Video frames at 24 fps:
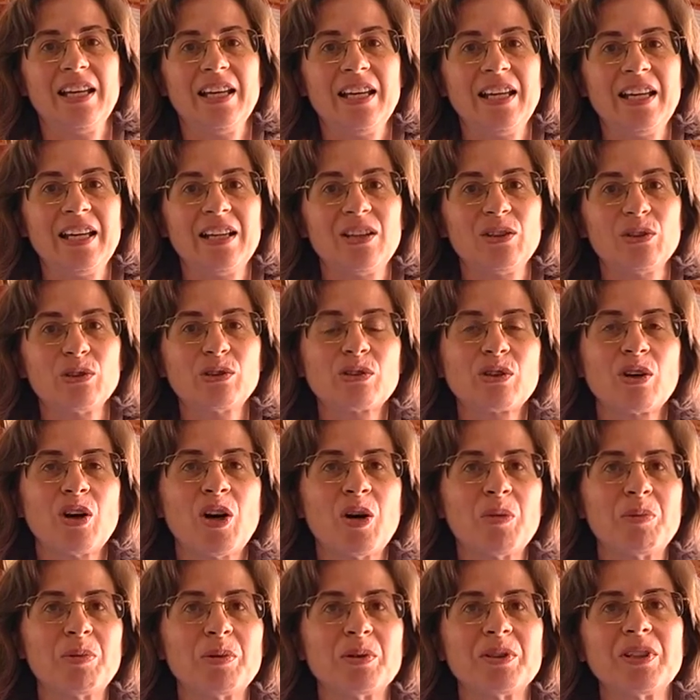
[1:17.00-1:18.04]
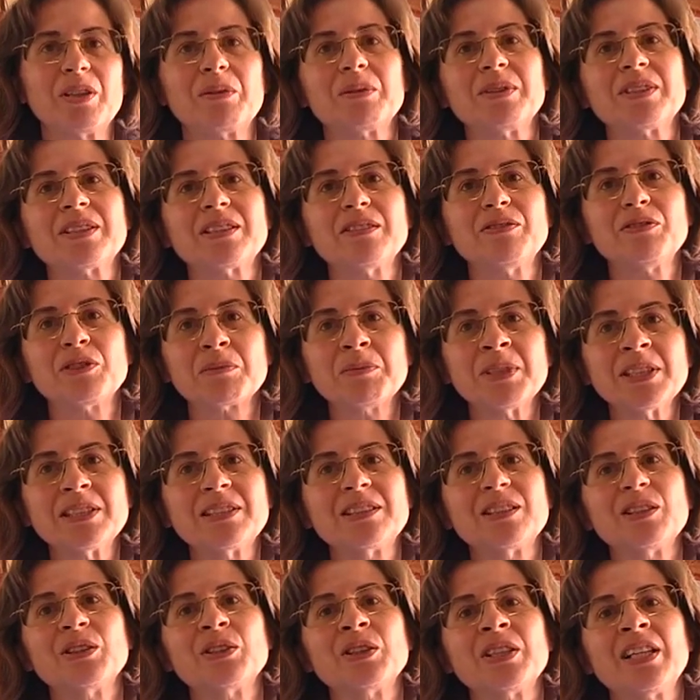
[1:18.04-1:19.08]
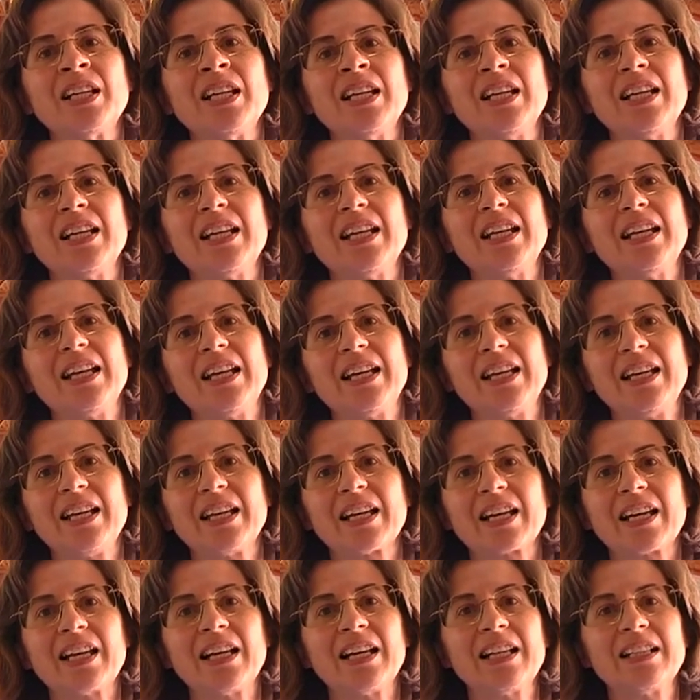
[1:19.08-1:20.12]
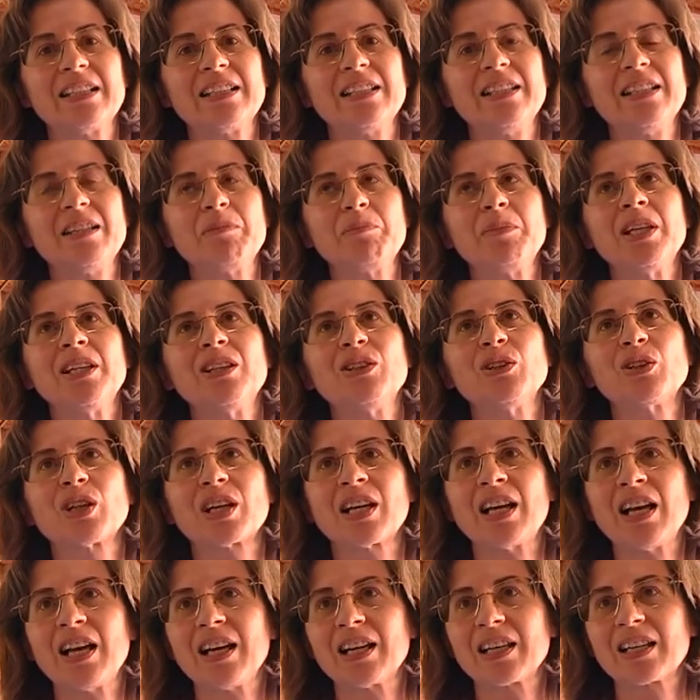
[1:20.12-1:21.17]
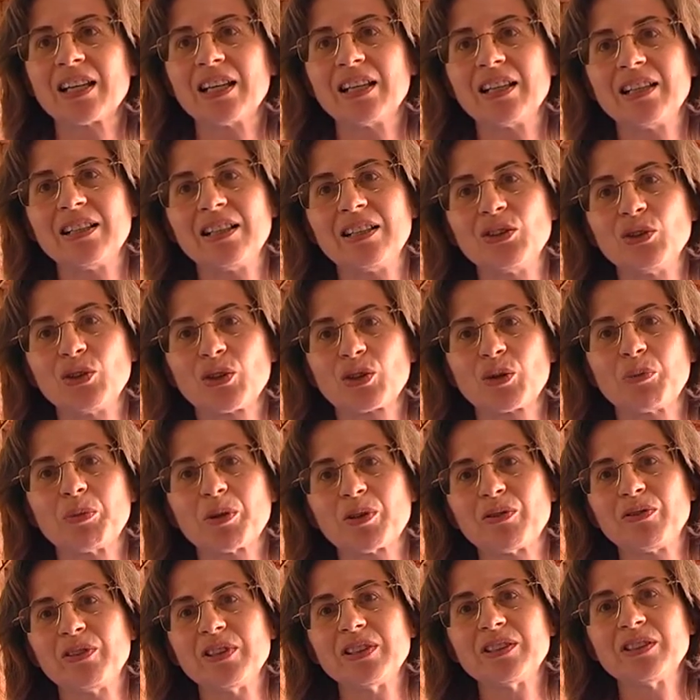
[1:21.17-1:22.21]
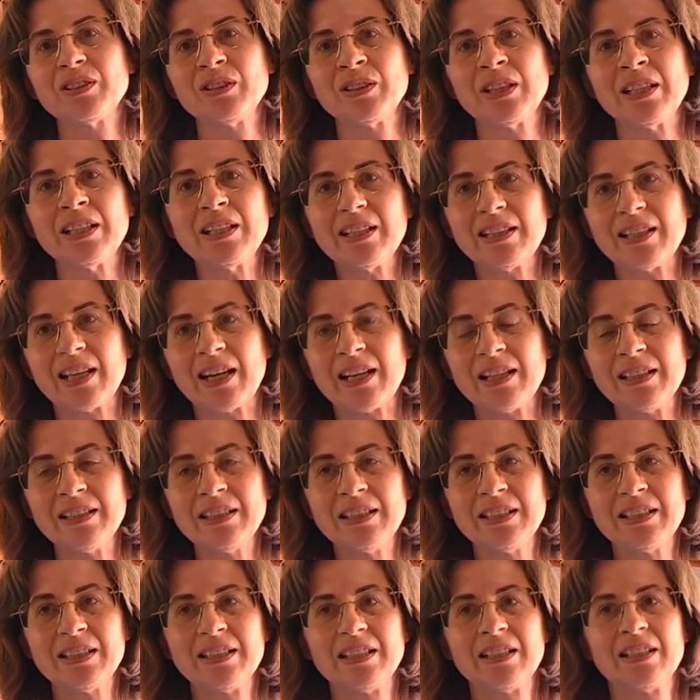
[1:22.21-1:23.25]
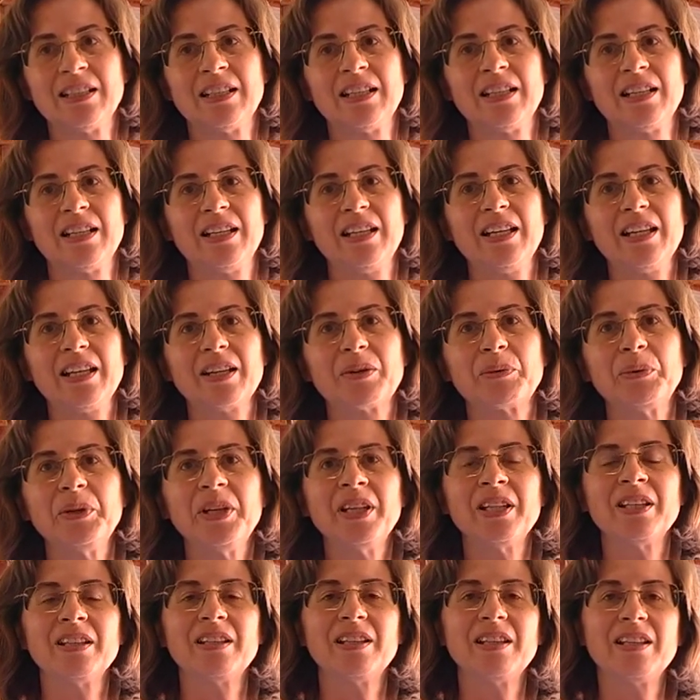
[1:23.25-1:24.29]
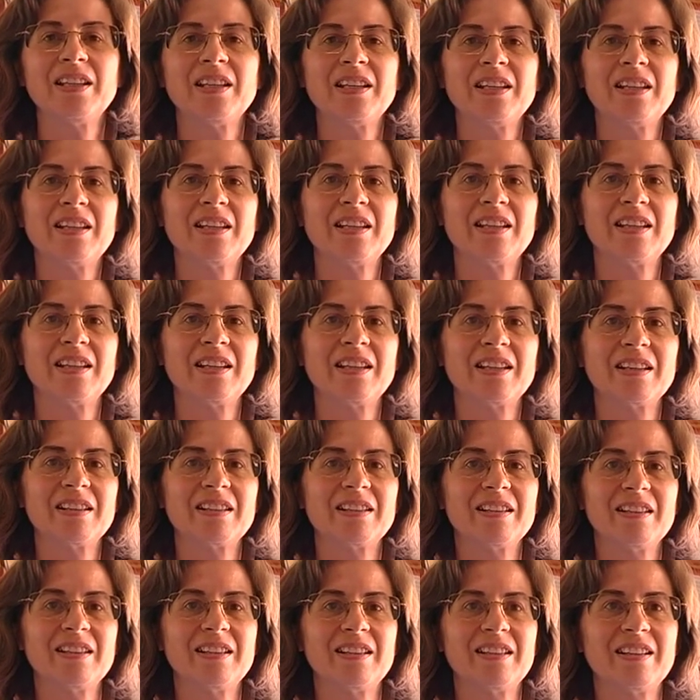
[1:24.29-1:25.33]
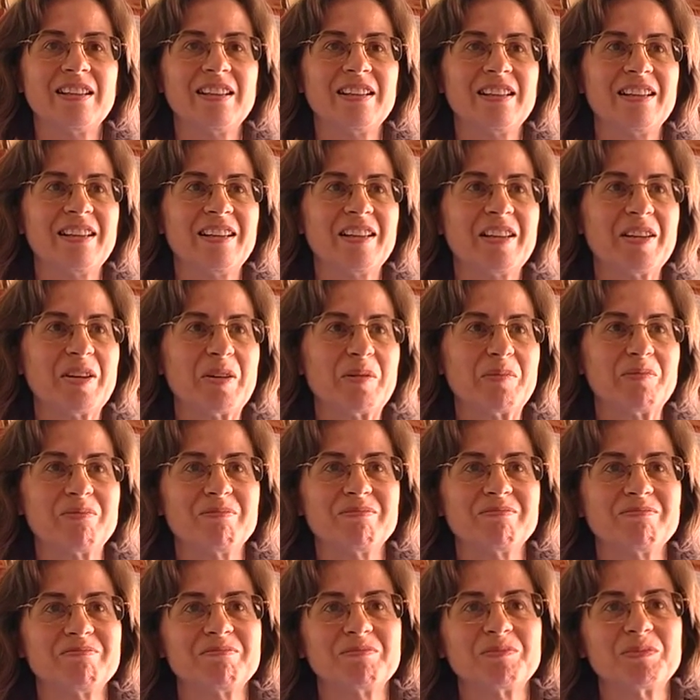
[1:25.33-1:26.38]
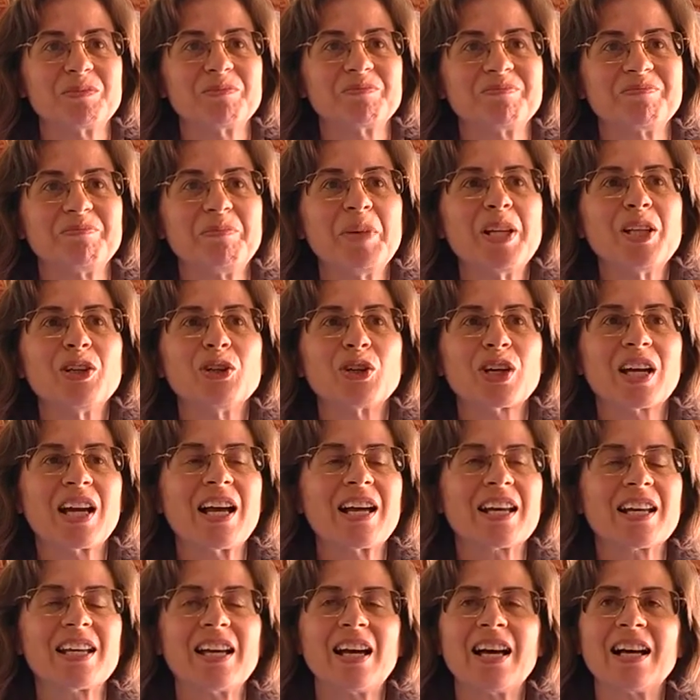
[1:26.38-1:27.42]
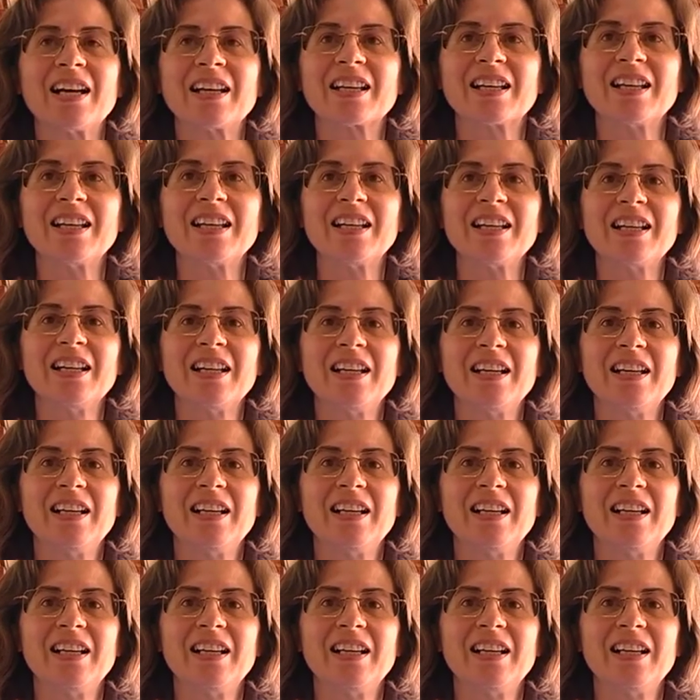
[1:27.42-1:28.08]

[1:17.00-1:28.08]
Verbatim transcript: e lo scopo di questa formazione era di migliorare la loro professionalità e quindi eh, migliorare anche